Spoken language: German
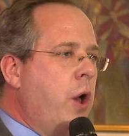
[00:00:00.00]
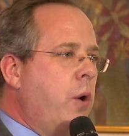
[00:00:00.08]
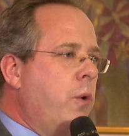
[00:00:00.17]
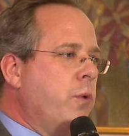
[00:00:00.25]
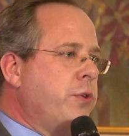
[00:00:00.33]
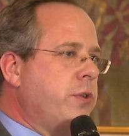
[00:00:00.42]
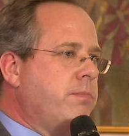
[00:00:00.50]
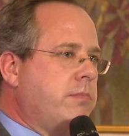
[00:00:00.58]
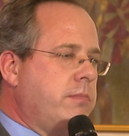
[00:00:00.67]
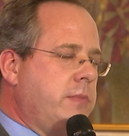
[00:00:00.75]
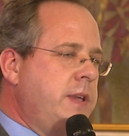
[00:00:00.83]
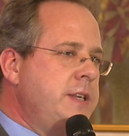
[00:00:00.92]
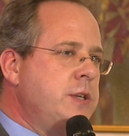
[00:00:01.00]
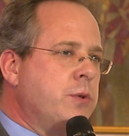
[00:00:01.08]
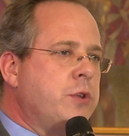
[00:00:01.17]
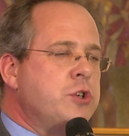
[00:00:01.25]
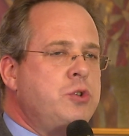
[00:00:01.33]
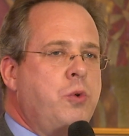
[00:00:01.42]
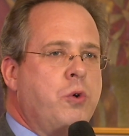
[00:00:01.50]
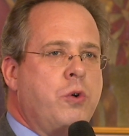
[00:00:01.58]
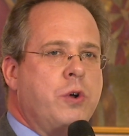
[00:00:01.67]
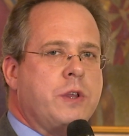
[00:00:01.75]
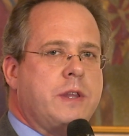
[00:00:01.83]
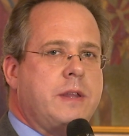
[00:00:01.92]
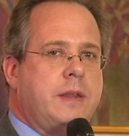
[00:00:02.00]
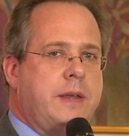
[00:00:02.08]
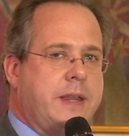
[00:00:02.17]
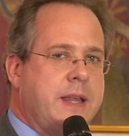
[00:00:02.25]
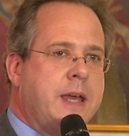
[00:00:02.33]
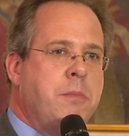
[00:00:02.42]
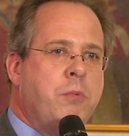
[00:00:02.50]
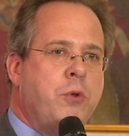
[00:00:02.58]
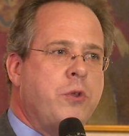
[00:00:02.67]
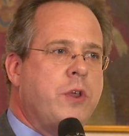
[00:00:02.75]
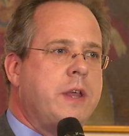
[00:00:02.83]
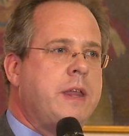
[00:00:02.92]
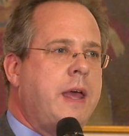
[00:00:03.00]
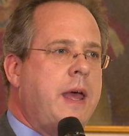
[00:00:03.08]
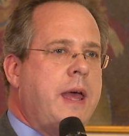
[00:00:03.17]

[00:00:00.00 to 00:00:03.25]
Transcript: und diese Untersuchung hat dann gemündet